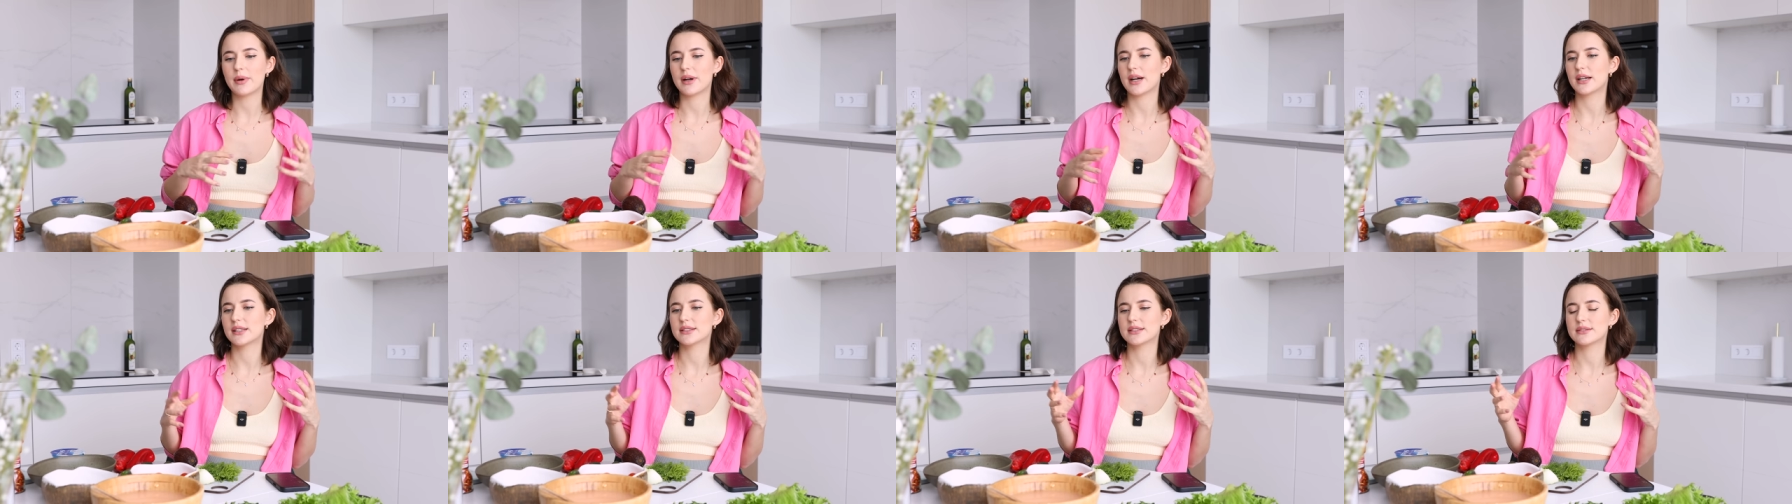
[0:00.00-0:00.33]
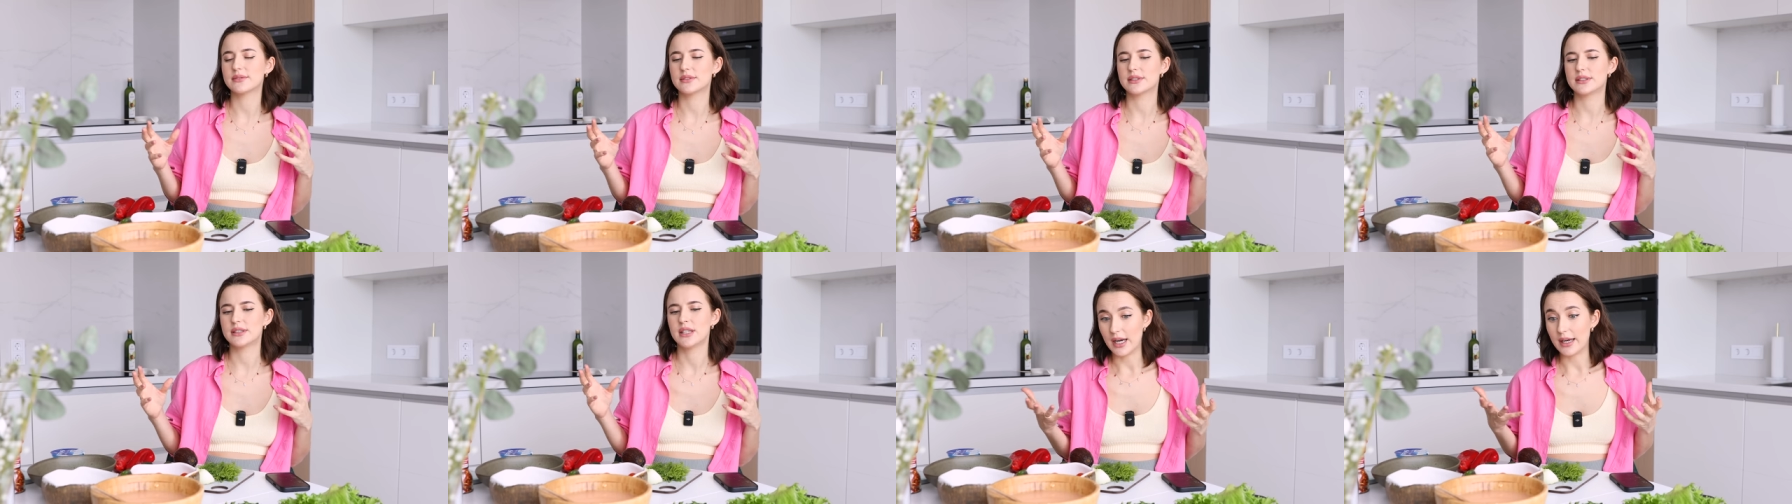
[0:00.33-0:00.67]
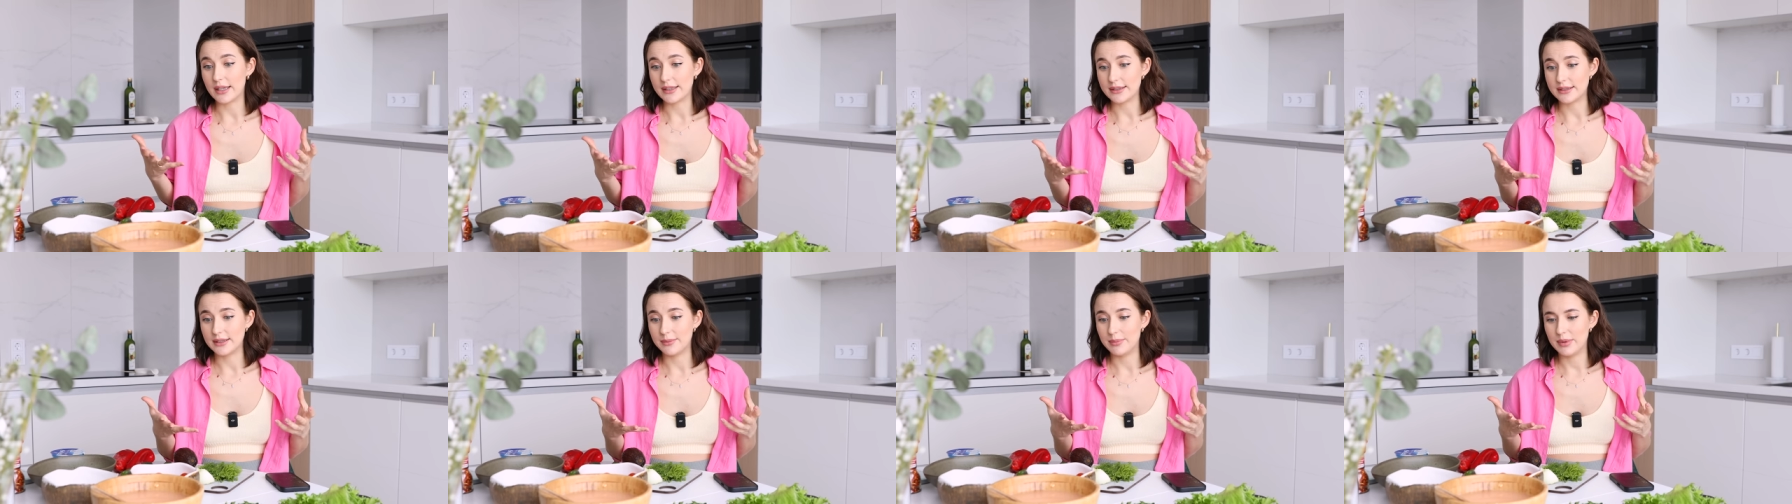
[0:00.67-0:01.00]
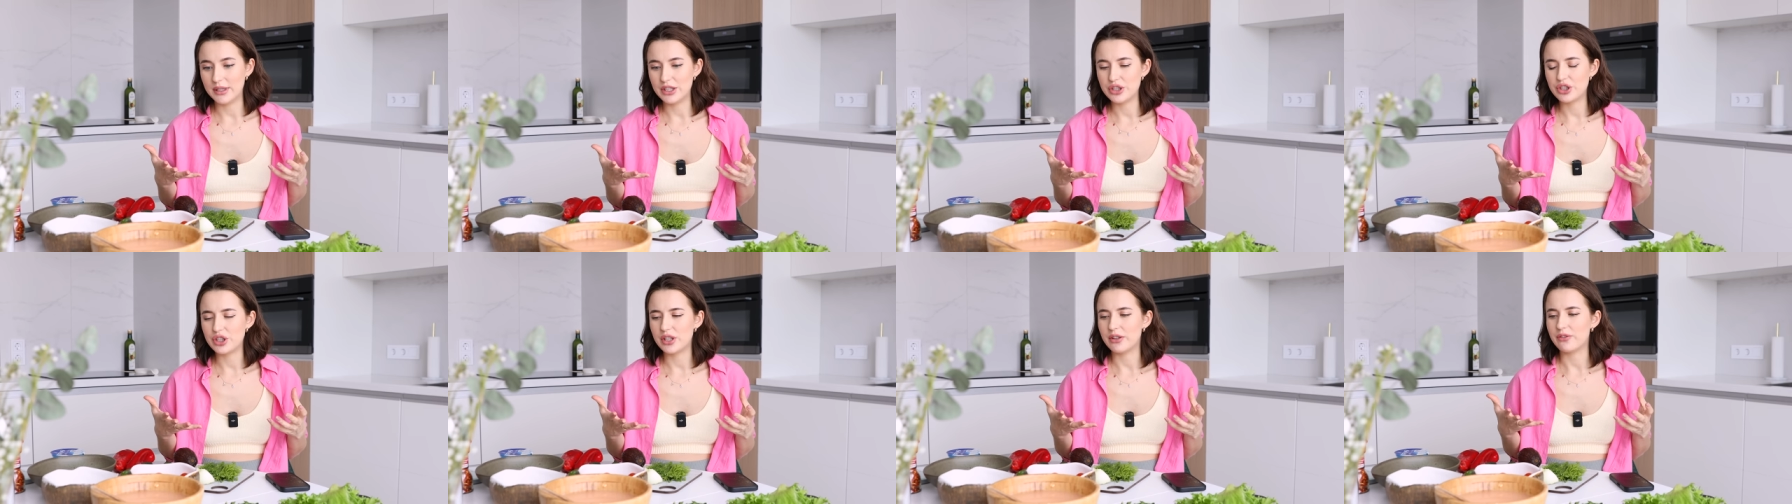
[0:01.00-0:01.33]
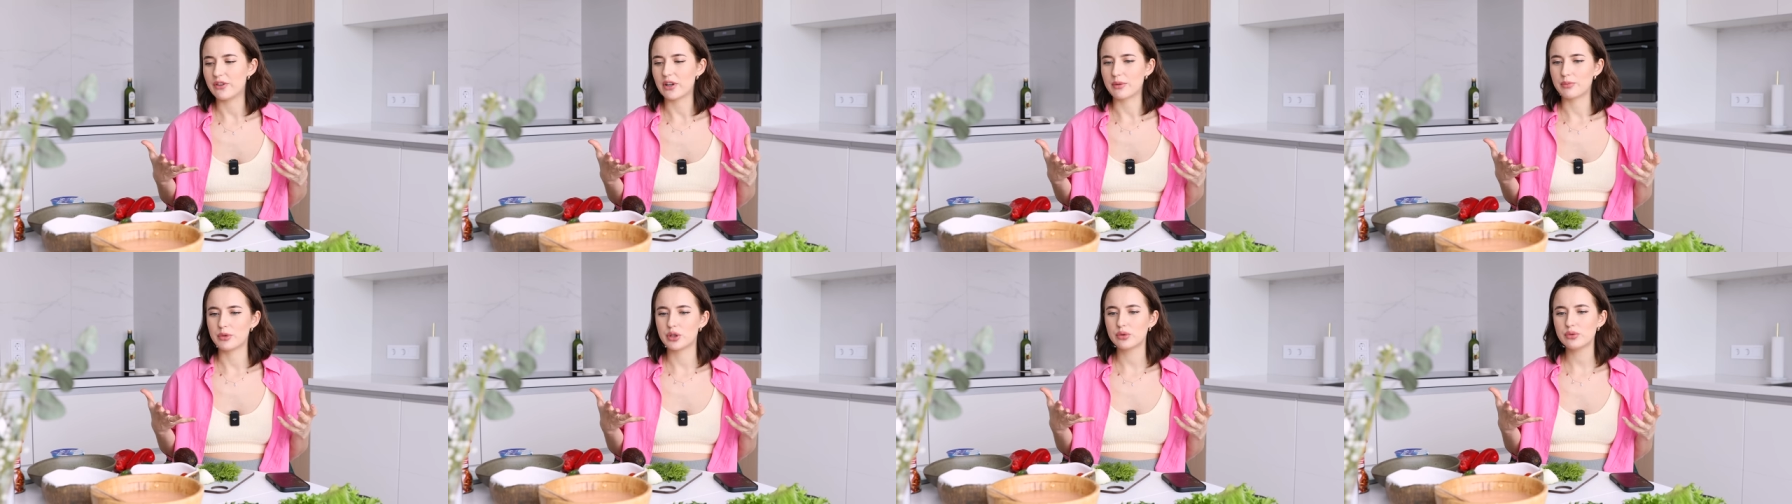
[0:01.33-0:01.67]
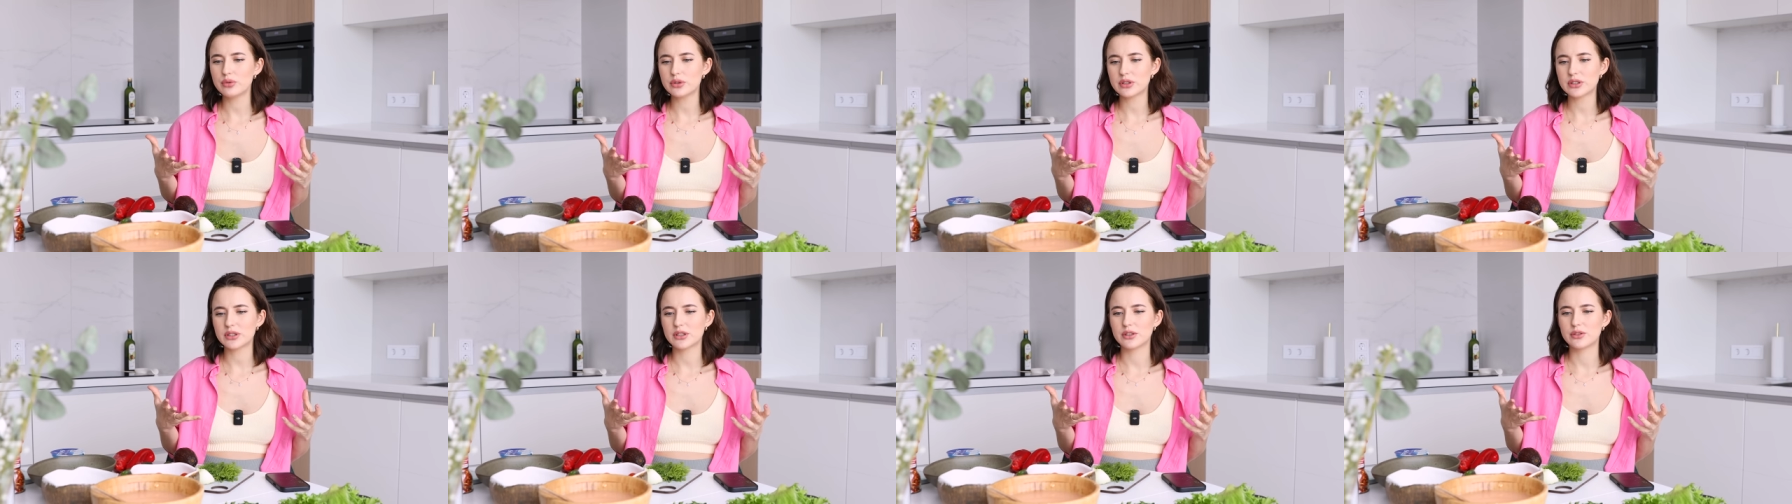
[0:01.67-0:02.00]
показывать, как эти блинчики
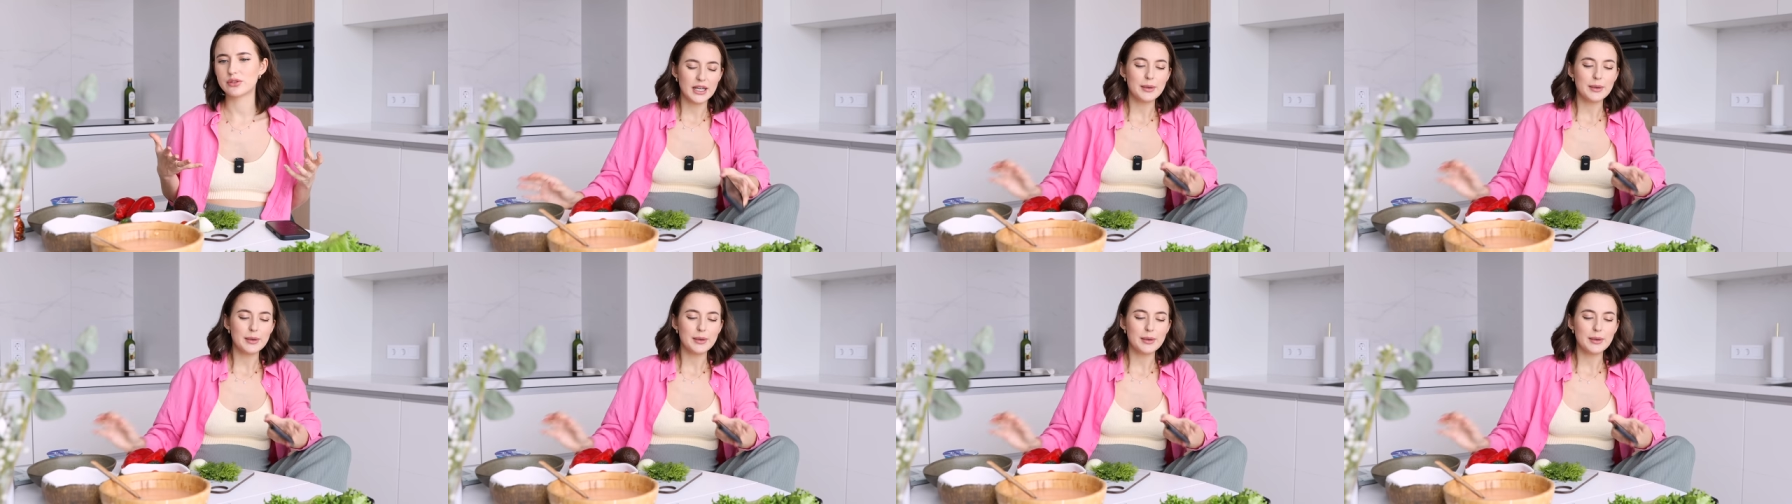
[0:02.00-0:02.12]
формируются.